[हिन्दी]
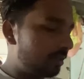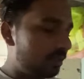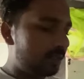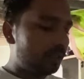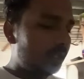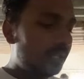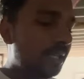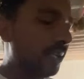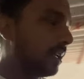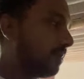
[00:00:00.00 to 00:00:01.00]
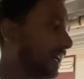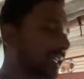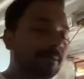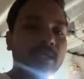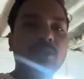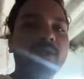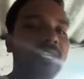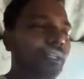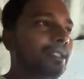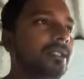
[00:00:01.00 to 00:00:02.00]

और करीब आठ बज चुका है